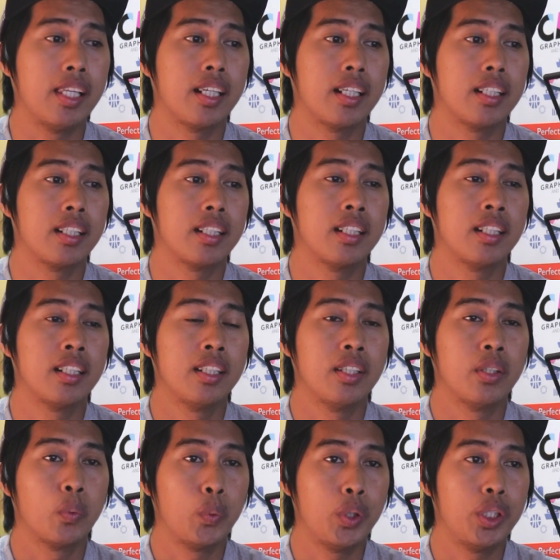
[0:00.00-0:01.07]
ng
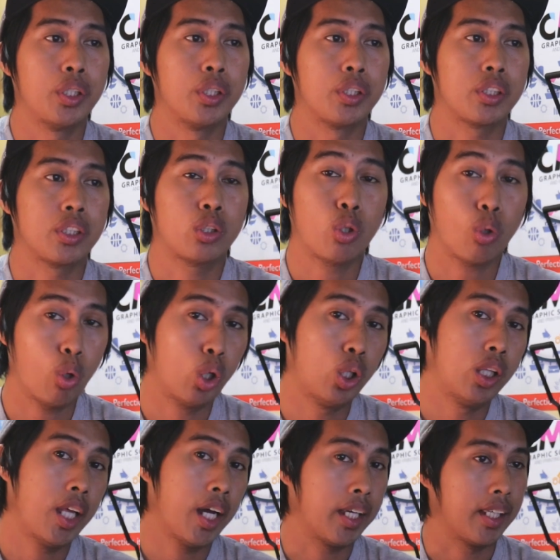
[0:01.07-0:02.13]
winners through
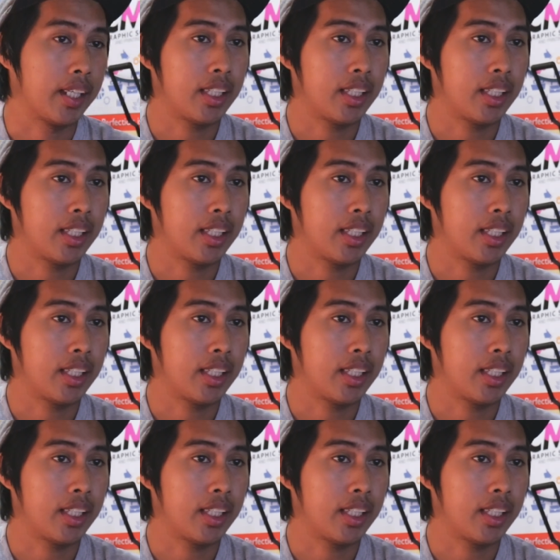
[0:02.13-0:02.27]
online.